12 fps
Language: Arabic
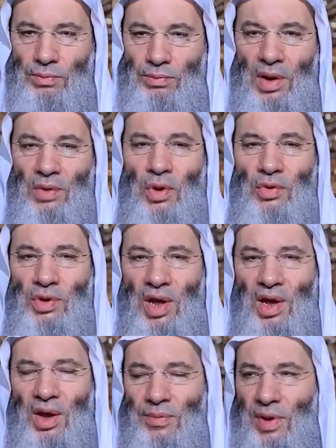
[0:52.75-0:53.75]
بل
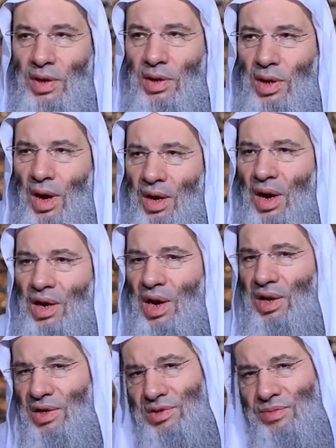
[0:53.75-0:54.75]
وهناك من نقل
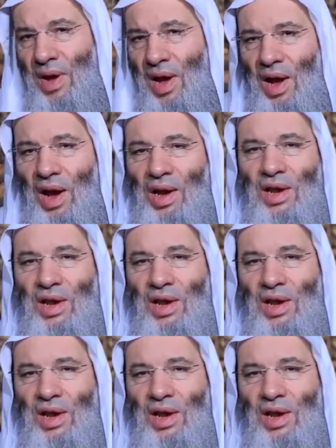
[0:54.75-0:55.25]
الاجماع